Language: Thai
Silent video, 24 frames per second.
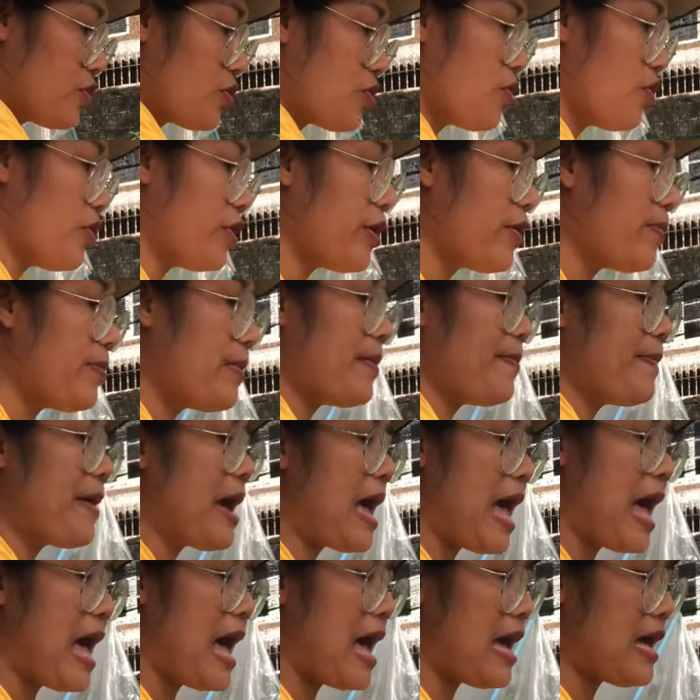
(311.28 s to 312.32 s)
ก็เดี๋ยวมา
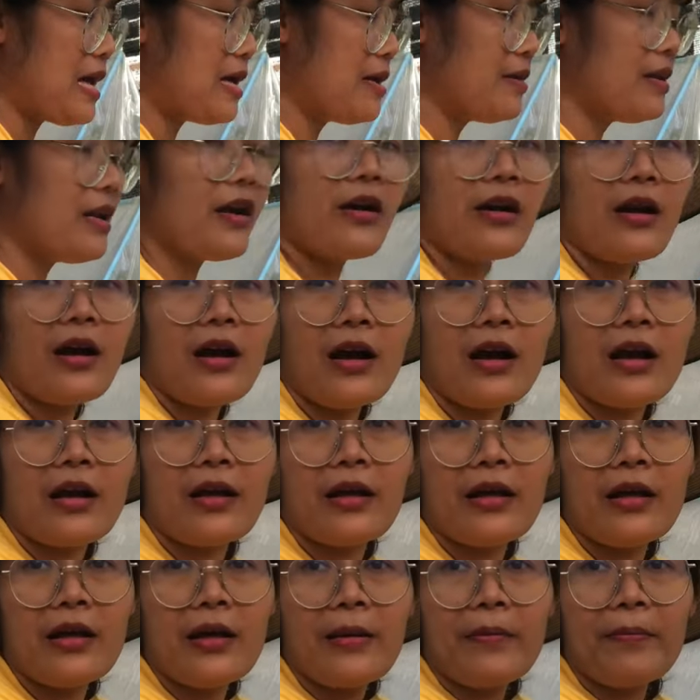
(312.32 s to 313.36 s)
ผ่าแล้วก็
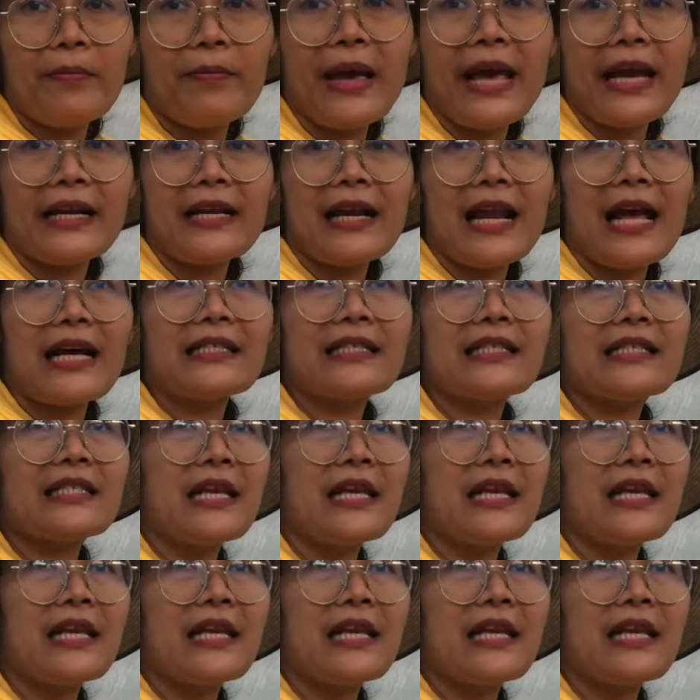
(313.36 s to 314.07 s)
แบ่งหลัก